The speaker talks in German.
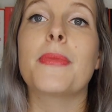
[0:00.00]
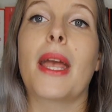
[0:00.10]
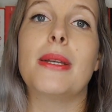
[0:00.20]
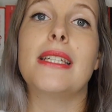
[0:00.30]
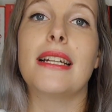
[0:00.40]

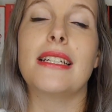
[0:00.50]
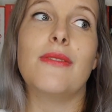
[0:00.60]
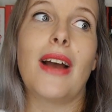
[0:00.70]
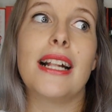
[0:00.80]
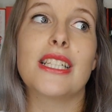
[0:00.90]
Aber ich hatte
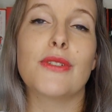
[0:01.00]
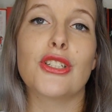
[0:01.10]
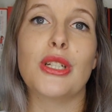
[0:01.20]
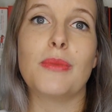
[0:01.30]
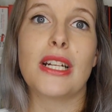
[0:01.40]
die Wahl
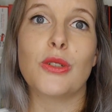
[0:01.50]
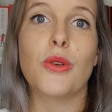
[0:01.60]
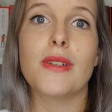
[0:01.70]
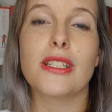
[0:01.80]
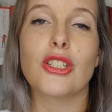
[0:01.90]
zwischen dem
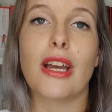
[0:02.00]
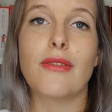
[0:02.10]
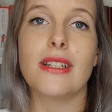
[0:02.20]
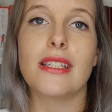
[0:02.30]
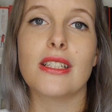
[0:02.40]

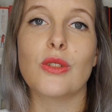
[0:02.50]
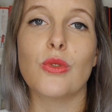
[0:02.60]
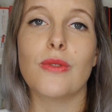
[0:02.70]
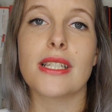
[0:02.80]
naturwissenschaftlichen Zug,